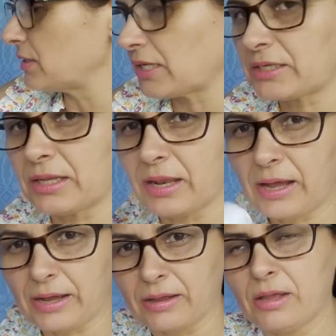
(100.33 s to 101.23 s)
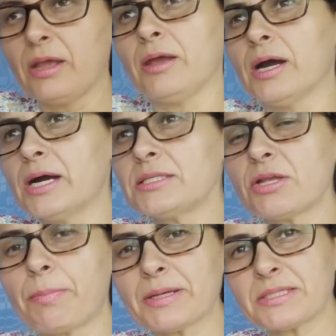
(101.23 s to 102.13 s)
esse aqui lá. Antes
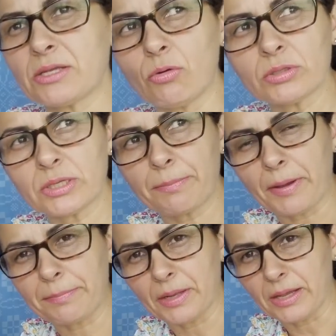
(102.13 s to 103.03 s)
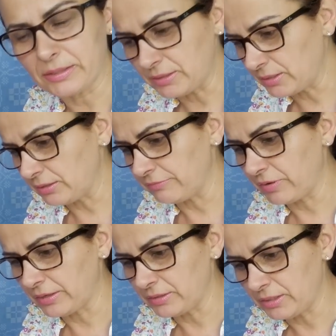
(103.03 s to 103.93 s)
eu passei em outra papelaria,
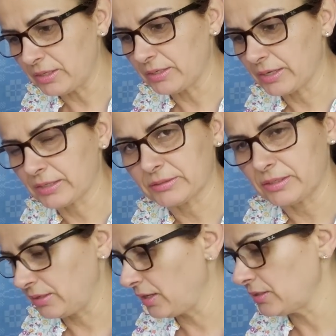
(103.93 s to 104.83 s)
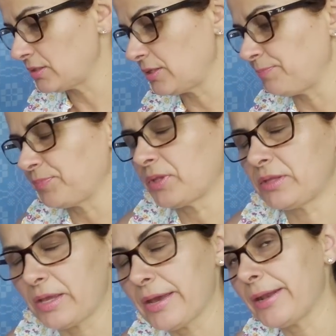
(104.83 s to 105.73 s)
livraria, na Catarinense,
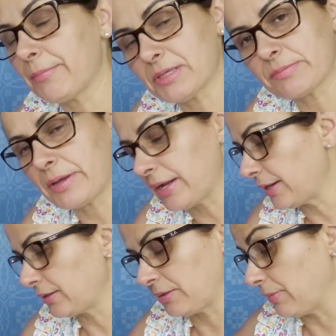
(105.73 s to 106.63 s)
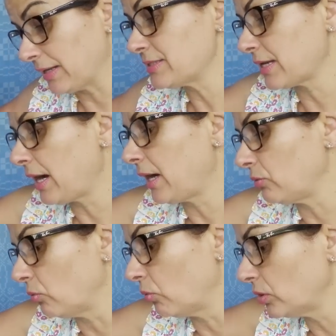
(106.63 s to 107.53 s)
que era mais barato, mais
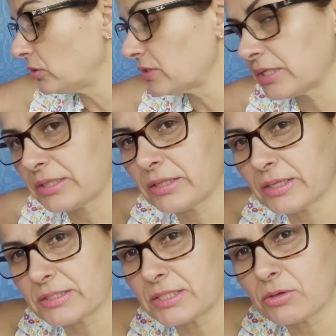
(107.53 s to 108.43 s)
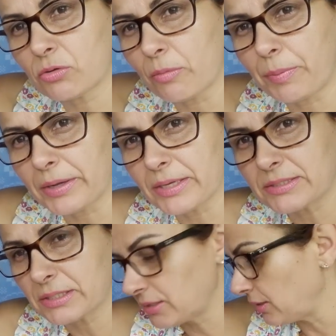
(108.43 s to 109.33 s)
caro, 8,75 que eu paguei
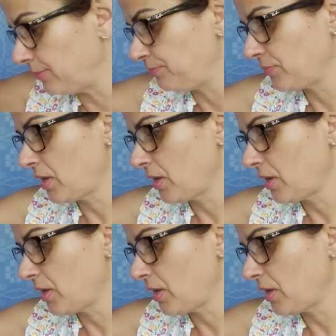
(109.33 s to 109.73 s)
isso aqui.